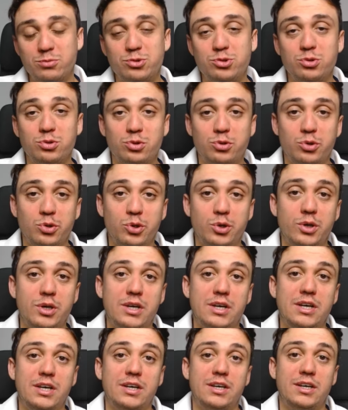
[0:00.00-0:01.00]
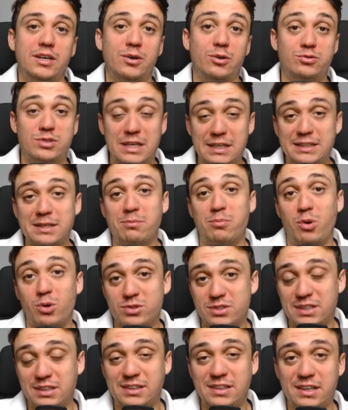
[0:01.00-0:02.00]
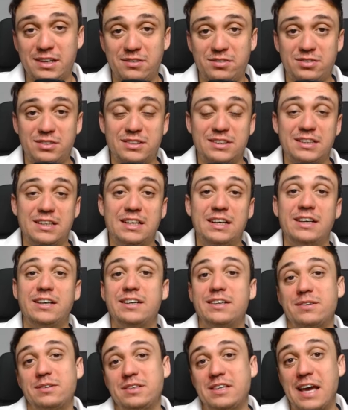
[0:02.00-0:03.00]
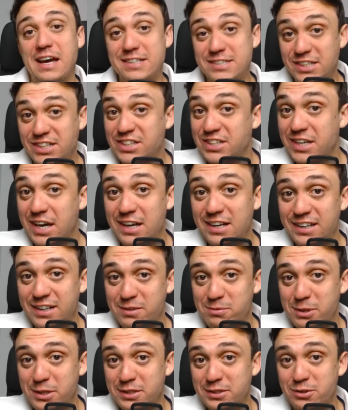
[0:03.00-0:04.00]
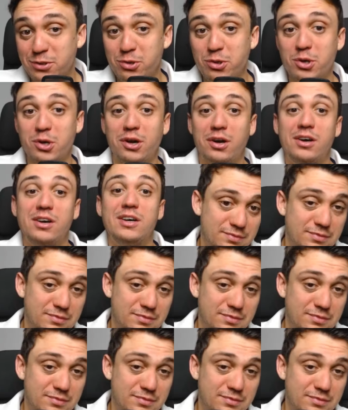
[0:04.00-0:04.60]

Çünkü e, özellikle borsa tarafında gerçek hikayeleri barındırıyor.